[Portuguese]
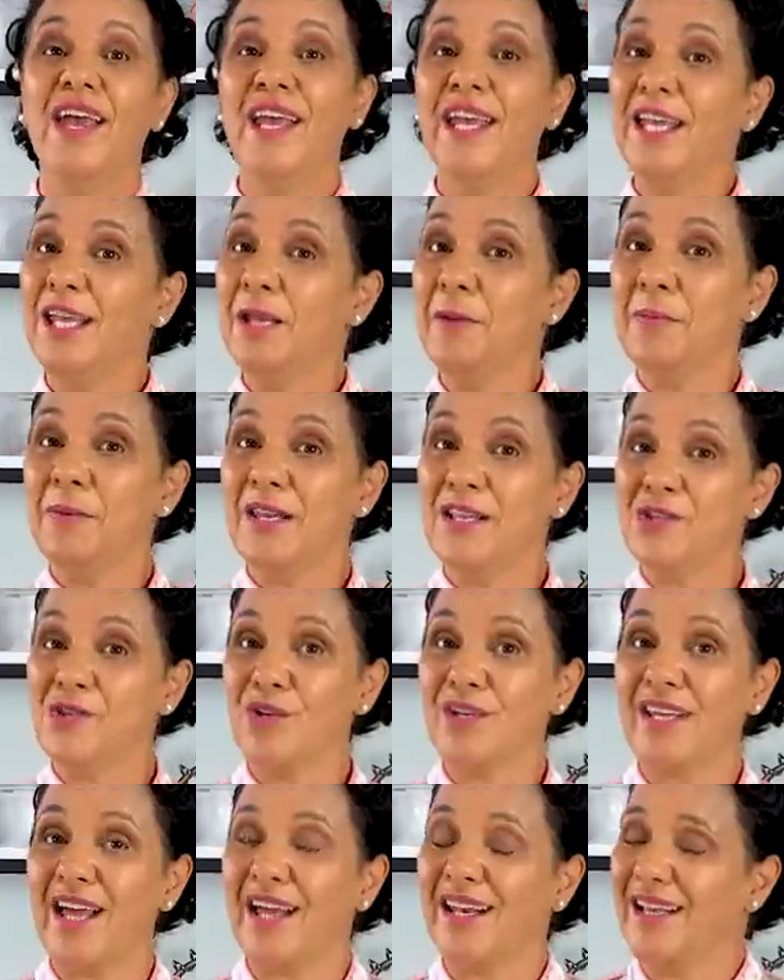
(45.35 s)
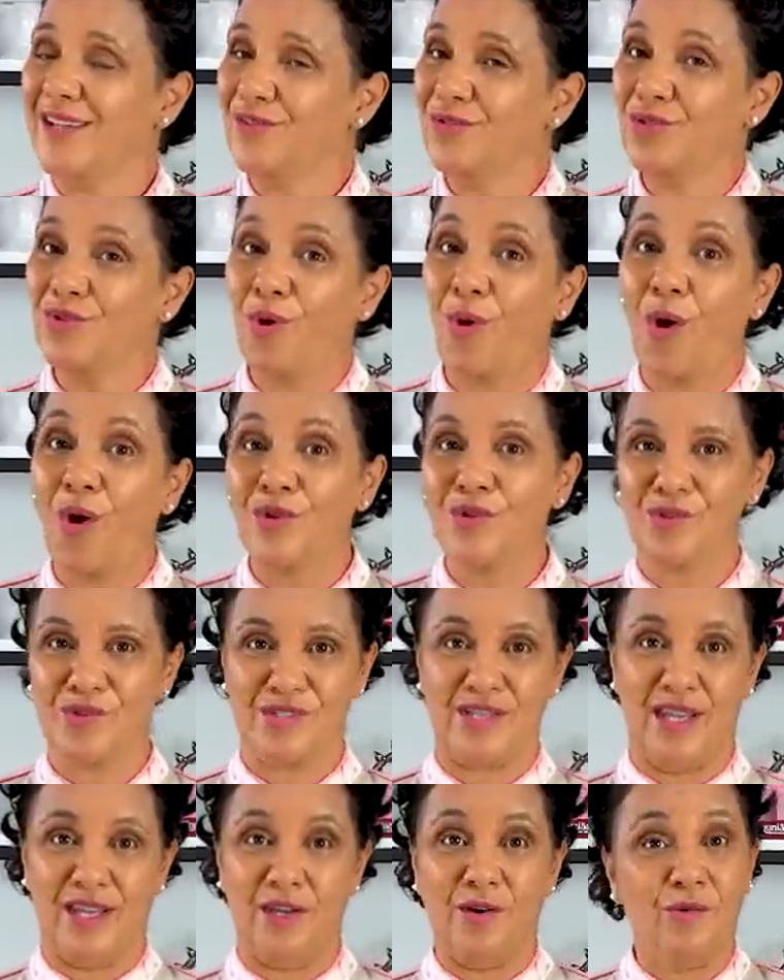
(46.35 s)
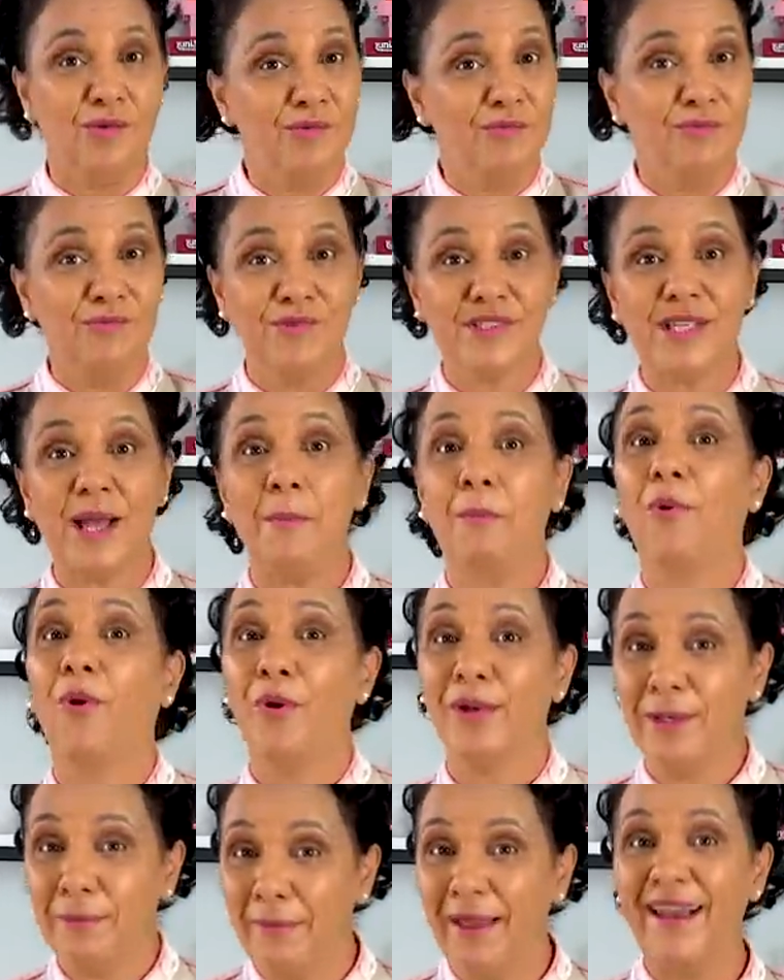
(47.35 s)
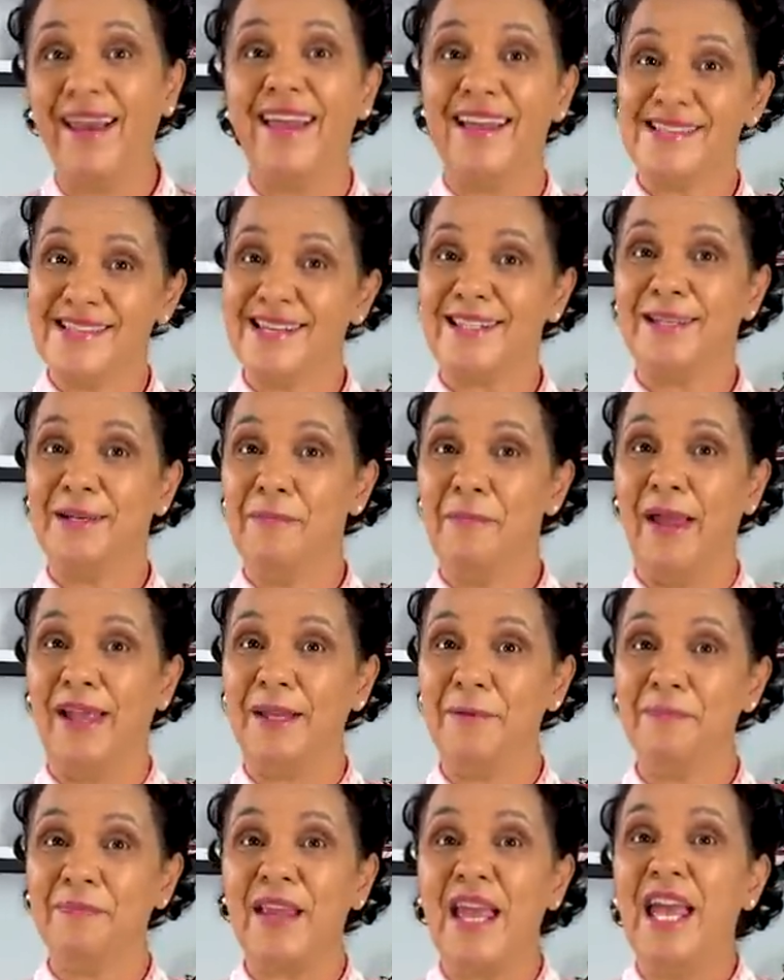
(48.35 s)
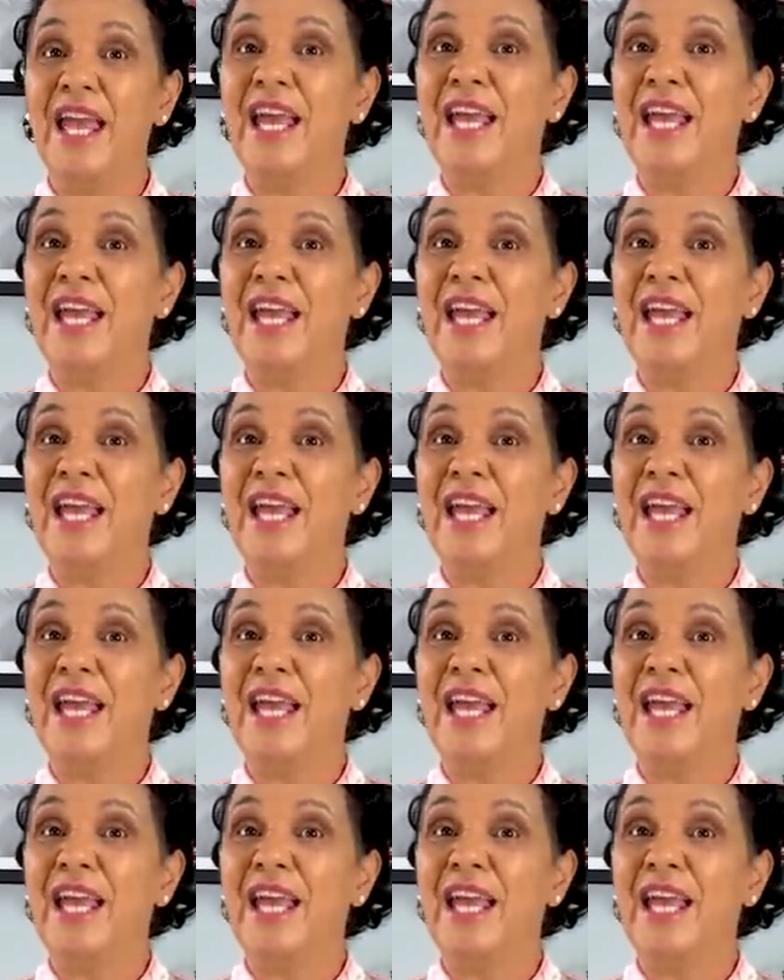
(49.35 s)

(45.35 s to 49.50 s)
e impressionar a todos aí com sabor e beleza também.